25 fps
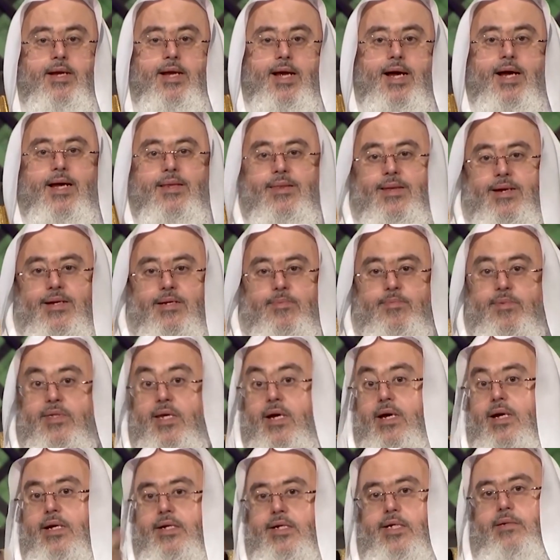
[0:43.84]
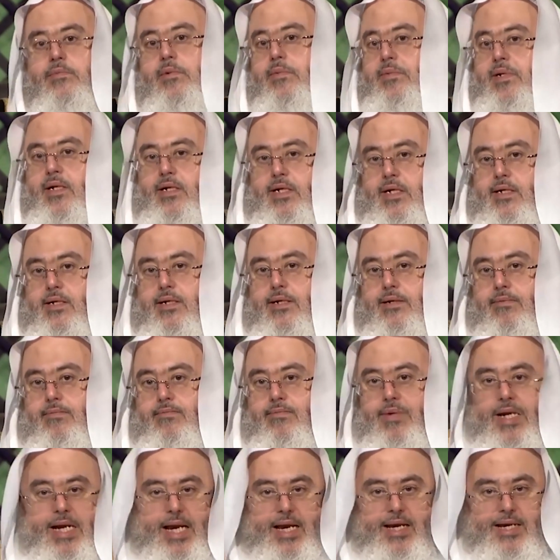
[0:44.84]
هذا الابدال نعمه من الله
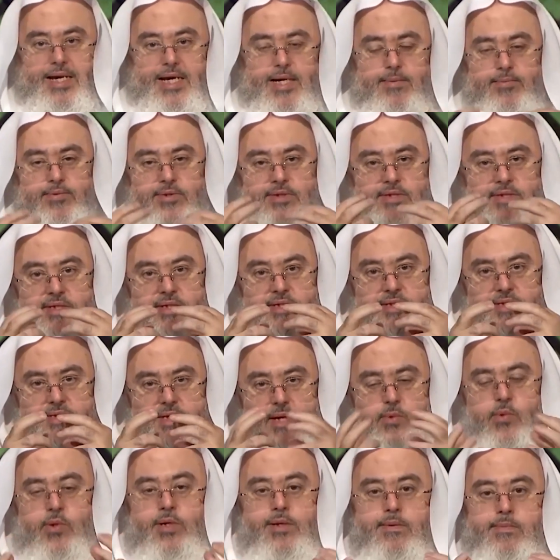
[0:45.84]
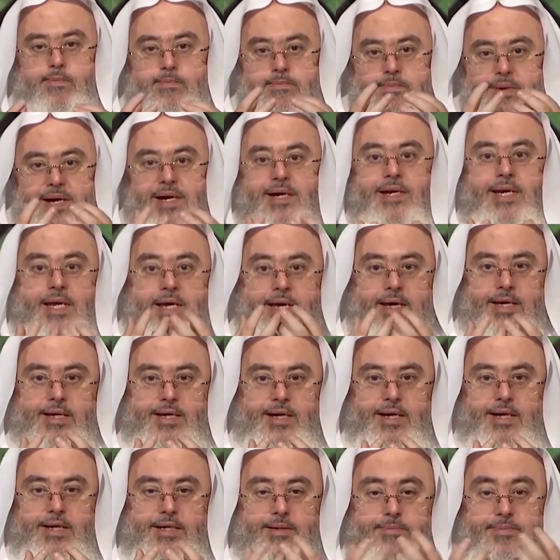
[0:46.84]
لابد نستوعب معنى
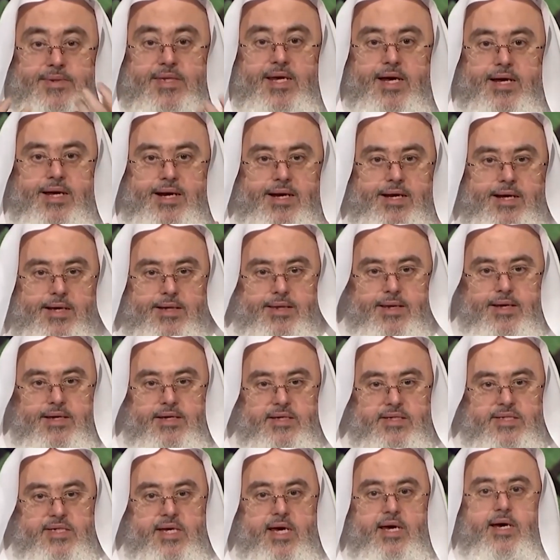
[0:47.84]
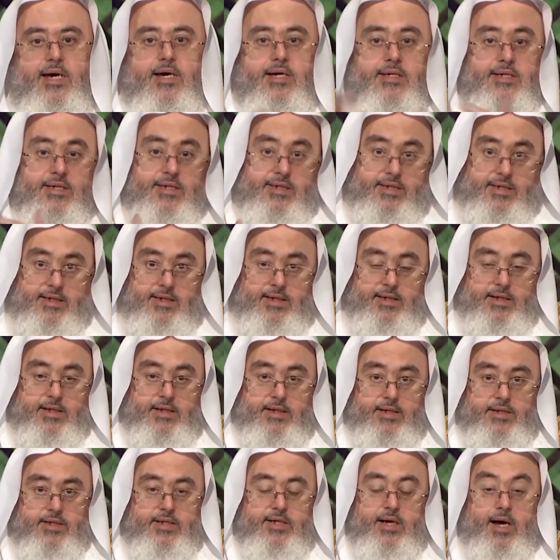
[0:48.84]
الابدال هذا ازاحه
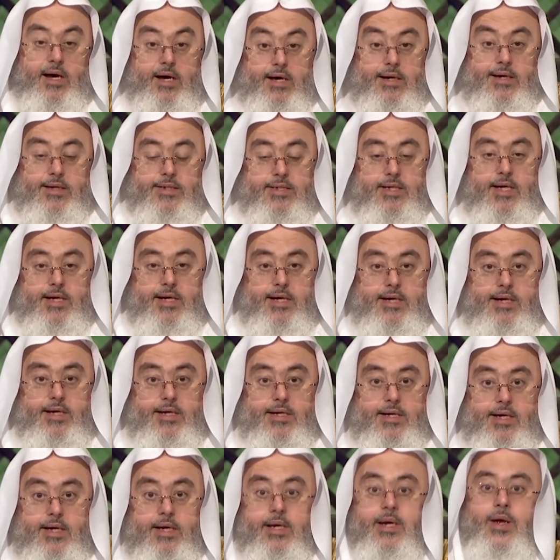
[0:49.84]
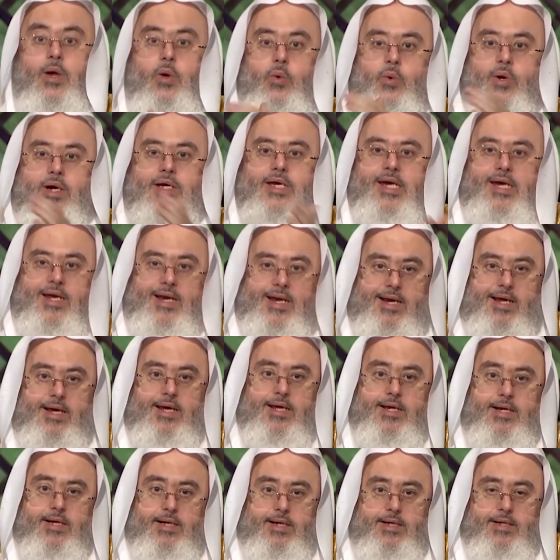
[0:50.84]
شعار الجاهليه
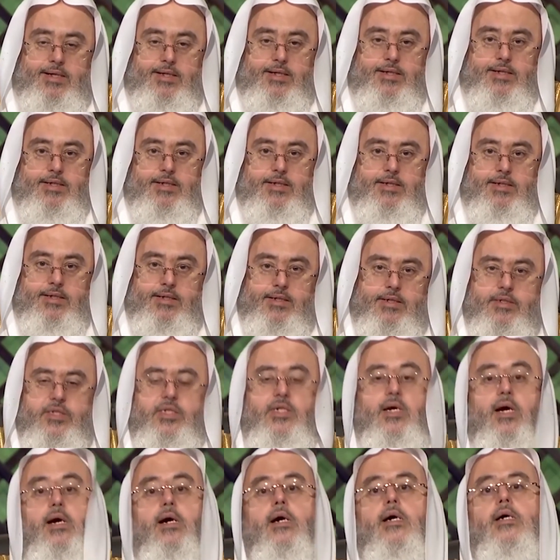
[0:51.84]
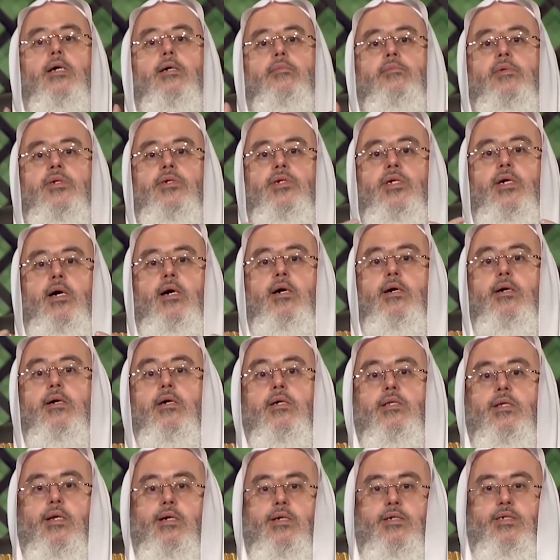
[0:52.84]
واحلال شعار من
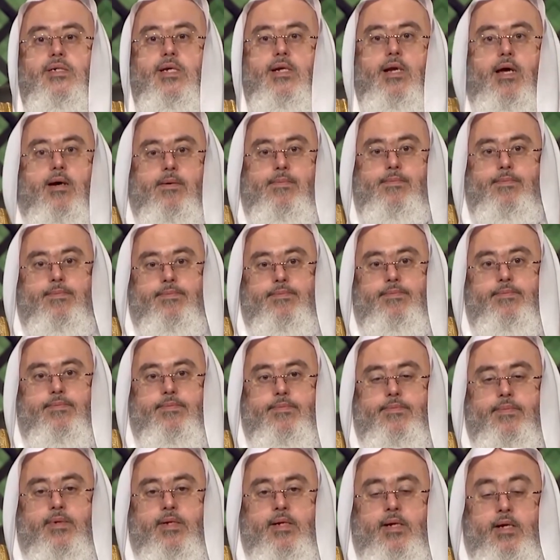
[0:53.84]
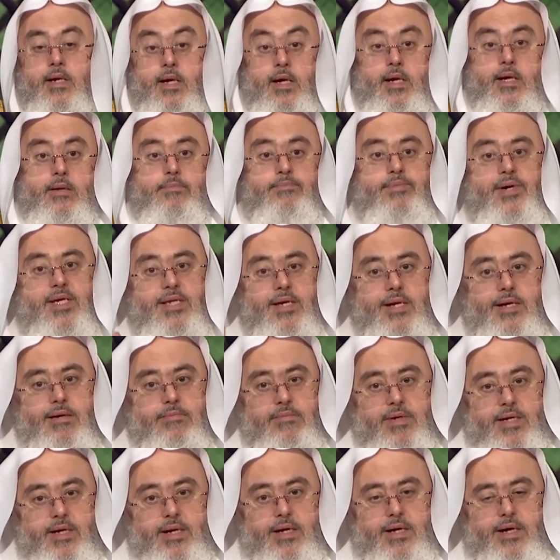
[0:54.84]
شعارات الاسلام بدلا
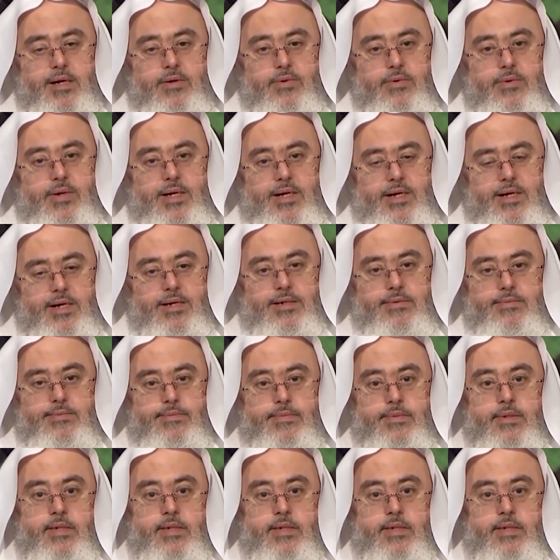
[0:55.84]
من اللهو واللعب